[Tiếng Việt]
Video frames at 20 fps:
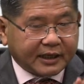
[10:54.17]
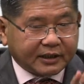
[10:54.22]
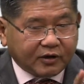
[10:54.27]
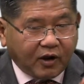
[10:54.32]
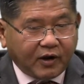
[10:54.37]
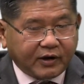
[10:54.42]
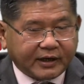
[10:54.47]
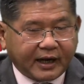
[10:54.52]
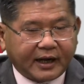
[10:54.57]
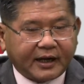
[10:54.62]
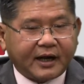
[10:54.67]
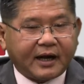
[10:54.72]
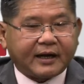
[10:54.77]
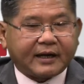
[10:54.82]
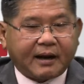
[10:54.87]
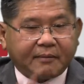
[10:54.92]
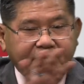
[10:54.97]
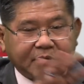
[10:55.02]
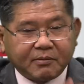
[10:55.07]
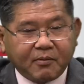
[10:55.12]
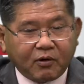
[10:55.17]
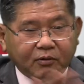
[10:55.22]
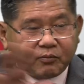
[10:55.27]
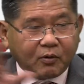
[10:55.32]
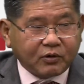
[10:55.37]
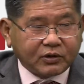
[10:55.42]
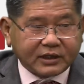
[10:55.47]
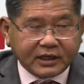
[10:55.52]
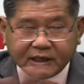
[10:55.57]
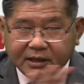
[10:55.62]
anh nói nãy đó 51
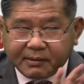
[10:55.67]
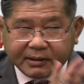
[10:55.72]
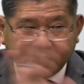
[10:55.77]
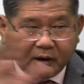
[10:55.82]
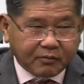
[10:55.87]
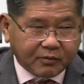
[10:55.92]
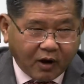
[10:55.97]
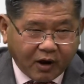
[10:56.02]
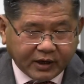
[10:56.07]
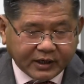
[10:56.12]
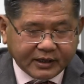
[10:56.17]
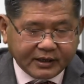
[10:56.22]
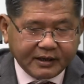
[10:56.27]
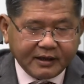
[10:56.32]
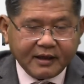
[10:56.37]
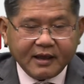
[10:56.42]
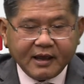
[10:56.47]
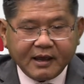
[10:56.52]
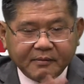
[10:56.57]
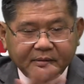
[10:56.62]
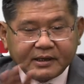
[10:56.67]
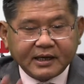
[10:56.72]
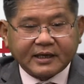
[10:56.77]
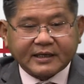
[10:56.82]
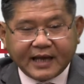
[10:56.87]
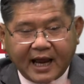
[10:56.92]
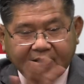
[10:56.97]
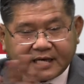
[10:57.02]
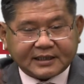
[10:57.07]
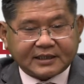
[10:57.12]
49 thì mình không nói bây giờ
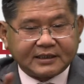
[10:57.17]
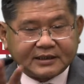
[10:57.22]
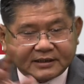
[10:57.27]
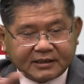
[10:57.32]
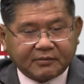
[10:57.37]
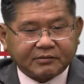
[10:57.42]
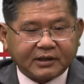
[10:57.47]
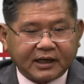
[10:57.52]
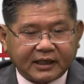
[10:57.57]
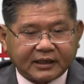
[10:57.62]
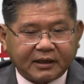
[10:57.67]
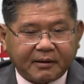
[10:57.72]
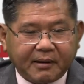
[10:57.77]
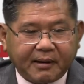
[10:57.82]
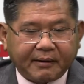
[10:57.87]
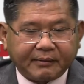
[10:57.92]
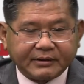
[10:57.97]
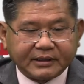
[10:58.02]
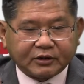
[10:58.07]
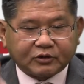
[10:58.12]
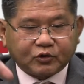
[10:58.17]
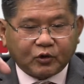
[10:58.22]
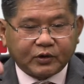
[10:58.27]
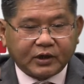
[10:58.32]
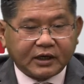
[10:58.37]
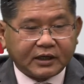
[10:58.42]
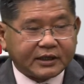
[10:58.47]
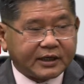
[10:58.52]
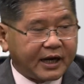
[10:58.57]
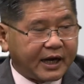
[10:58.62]
giả sử trong những người ta bảo bây giờ tôi
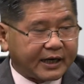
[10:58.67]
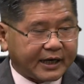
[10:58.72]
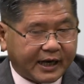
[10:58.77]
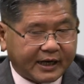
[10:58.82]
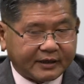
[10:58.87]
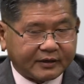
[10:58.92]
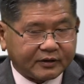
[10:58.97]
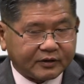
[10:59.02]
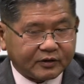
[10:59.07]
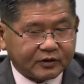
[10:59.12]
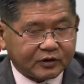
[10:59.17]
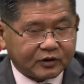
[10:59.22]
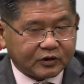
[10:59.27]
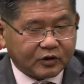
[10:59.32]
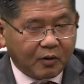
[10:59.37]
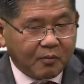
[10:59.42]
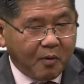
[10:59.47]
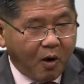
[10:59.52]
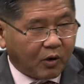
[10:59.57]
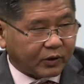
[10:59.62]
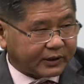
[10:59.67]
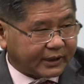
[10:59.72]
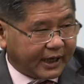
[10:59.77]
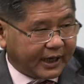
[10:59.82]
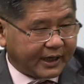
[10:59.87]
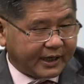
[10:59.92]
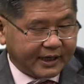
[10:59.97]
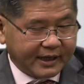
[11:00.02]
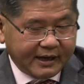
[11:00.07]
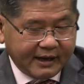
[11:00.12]
đứng riêng này tôi một
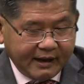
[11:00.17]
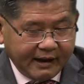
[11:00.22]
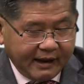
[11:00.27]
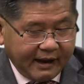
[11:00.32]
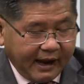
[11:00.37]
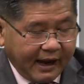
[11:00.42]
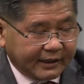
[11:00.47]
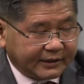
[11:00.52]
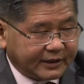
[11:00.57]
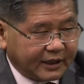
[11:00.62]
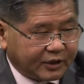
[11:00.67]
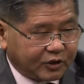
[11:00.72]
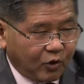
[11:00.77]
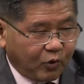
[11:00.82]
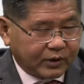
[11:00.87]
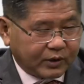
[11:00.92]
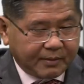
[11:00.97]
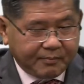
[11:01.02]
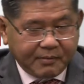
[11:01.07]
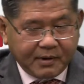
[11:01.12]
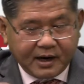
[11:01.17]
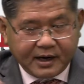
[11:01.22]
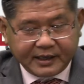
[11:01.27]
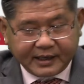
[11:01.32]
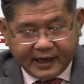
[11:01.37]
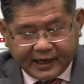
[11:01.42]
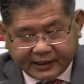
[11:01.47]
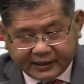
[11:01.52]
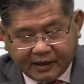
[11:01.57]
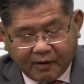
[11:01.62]
này vâng. anh dân 50
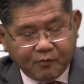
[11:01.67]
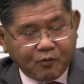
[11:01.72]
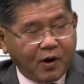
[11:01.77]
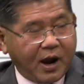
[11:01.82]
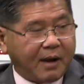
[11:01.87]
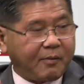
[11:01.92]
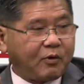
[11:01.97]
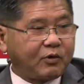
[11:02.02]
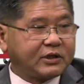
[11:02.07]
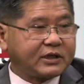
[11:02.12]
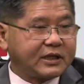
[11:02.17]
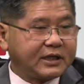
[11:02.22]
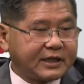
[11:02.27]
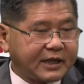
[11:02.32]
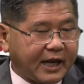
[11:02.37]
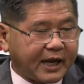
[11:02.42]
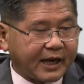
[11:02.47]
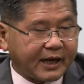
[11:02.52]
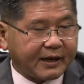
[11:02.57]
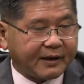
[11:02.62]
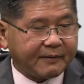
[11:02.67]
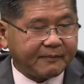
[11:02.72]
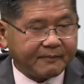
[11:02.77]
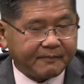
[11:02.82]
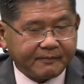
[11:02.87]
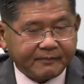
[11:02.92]
này anh cộng hòa 49 này vâng.